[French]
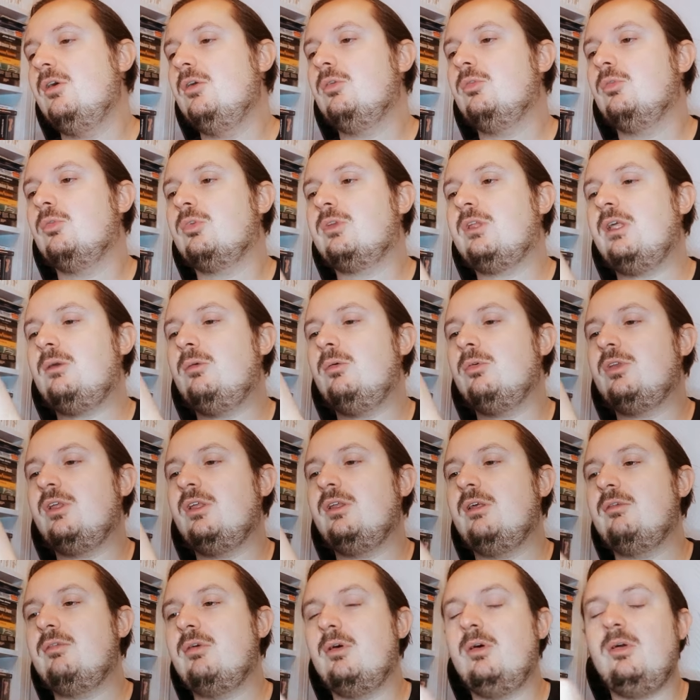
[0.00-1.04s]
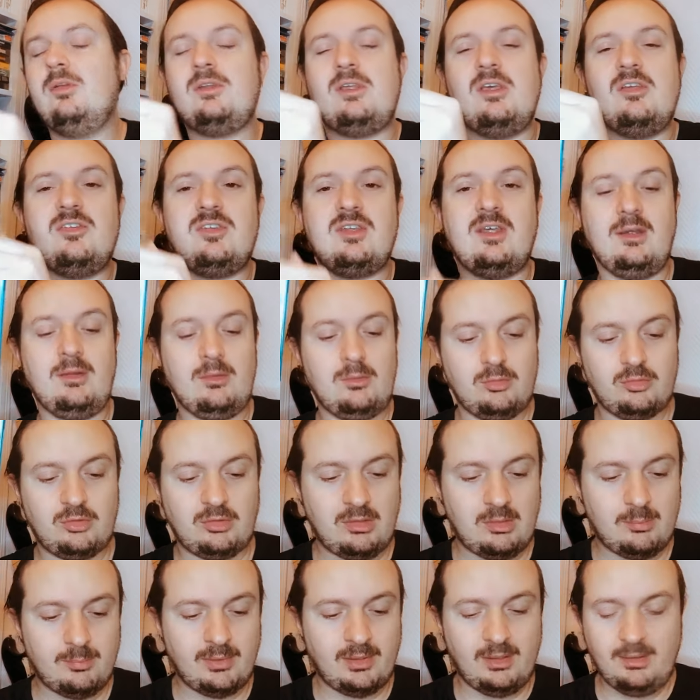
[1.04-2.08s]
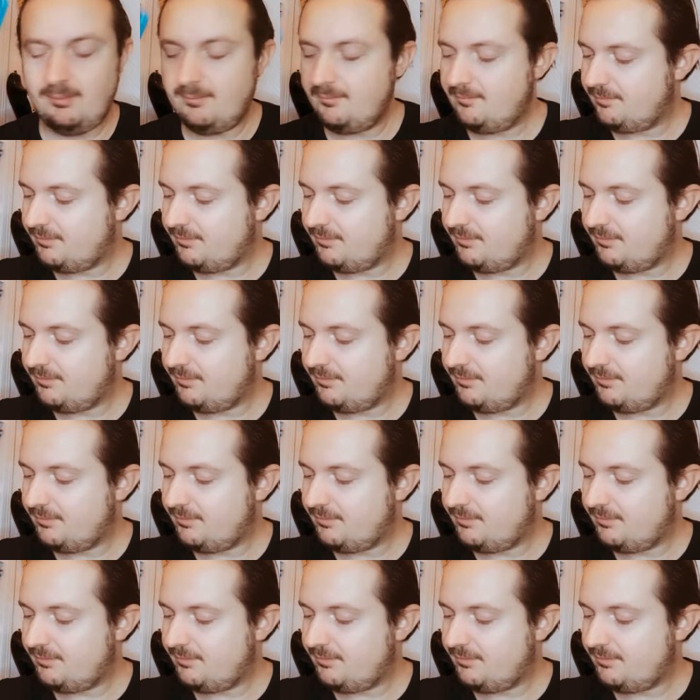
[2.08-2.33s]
Donc très content d'avoir rentré ça, que je n'avais pas.